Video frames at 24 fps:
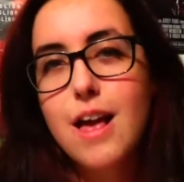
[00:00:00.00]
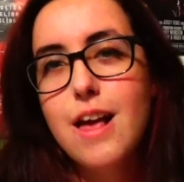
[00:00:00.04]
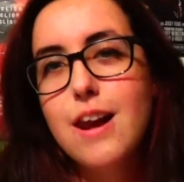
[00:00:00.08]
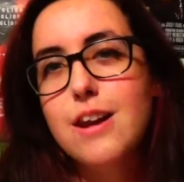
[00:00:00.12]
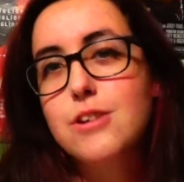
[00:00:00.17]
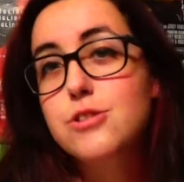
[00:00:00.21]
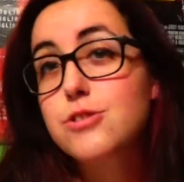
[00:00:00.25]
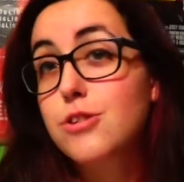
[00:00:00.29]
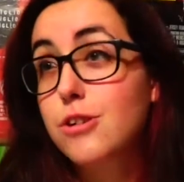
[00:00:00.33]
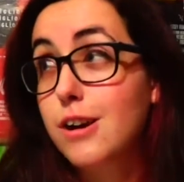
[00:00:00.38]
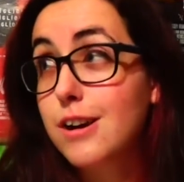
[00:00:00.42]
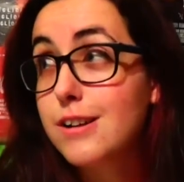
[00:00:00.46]

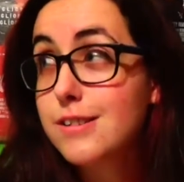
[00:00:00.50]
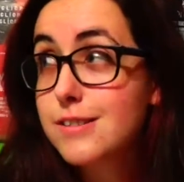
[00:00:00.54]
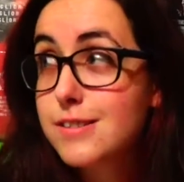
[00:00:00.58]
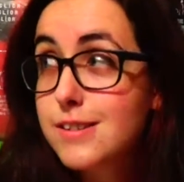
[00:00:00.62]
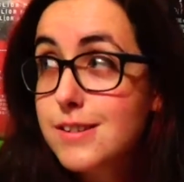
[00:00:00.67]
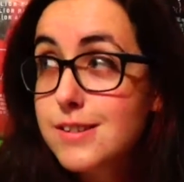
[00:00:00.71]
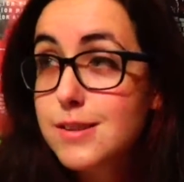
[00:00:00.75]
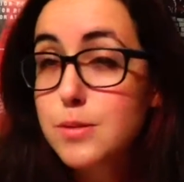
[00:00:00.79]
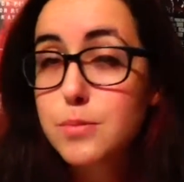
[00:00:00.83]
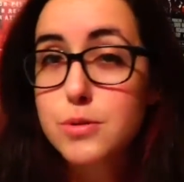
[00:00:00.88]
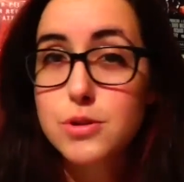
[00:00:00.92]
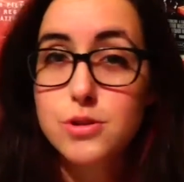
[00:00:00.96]
La storia è la
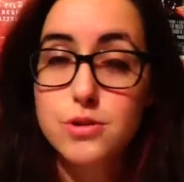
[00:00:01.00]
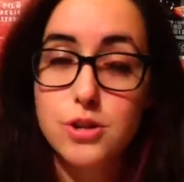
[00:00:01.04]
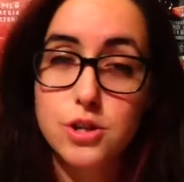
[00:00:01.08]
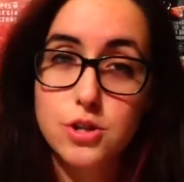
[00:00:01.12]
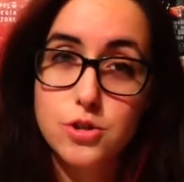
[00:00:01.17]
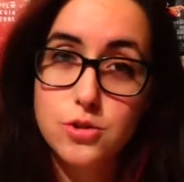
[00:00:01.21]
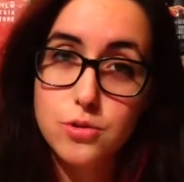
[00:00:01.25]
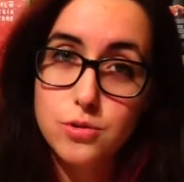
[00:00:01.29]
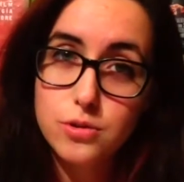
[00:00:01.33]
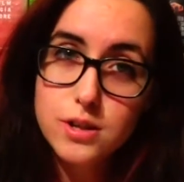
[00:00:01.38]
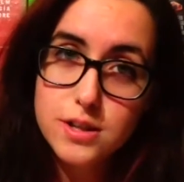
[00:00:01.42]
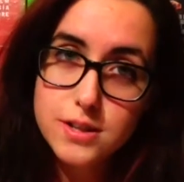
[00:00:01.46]
stessa, i personaggi
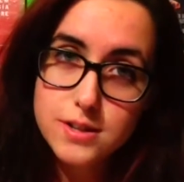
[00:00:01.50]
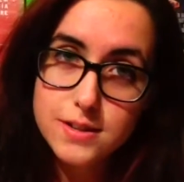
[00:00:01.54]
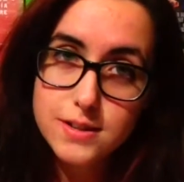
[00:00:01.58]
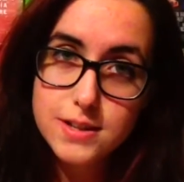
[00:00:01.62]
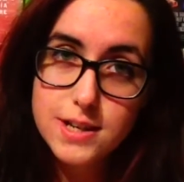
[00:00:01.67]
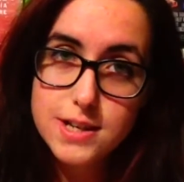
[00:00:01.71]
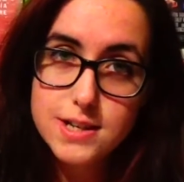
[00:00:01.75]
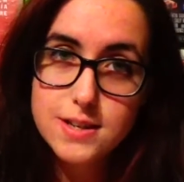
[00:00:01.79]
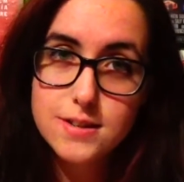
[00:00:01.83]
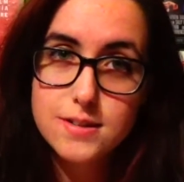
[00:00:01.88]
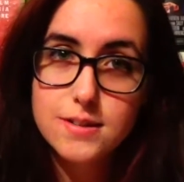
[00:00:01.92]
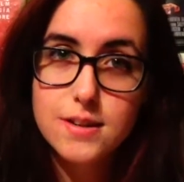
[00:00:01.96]
sono gli
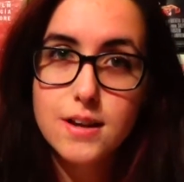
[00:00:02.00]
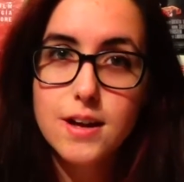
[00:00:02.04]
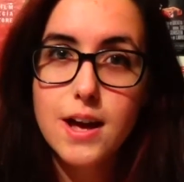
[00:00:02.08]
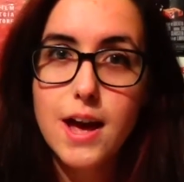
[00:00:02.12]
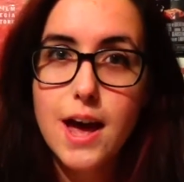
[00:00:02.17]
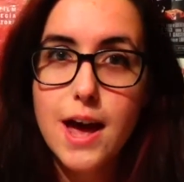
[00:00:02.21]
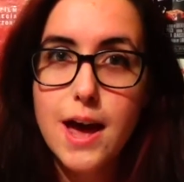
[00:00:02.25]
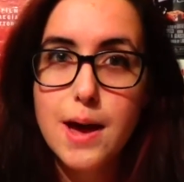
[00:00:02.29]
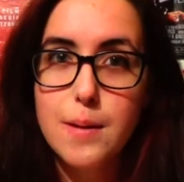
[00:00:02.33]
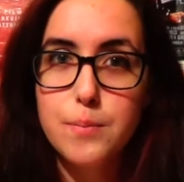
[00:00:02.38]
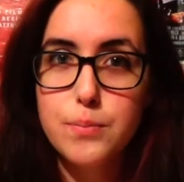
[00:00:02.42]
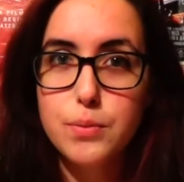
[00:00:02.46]
stessi,
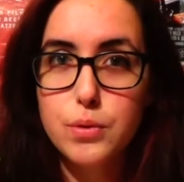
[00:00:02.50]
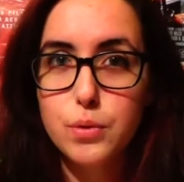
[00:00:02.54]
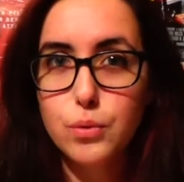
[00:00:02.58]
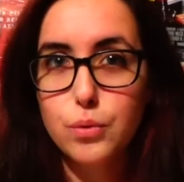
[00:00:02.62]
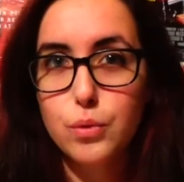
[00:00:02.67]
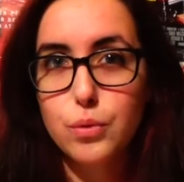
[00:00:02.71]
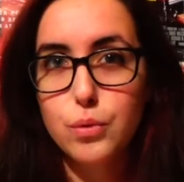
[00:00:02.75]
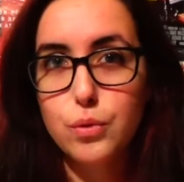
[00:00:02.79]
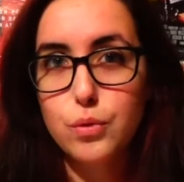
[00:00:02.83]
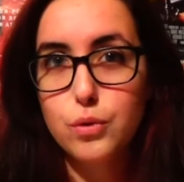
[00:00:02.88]
è più